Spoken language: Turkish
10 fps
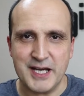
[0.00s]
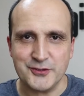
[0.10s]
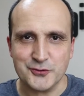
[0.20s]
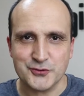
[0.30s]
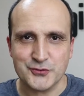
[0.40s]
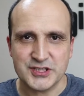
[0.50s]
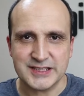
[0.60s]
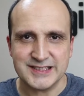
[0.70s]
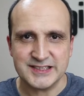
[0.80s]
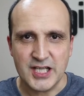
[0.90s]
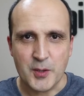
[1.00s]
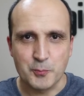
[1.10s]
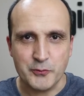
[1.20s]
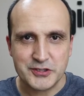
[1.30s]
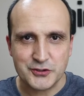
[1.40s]
Ben Özgür Çetin.
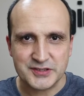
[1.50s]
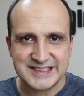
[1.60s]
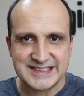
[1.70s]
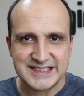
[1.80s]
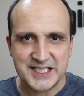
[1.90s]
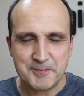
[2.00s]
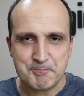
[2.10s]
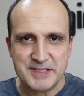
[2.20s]
Bu videoda sizlere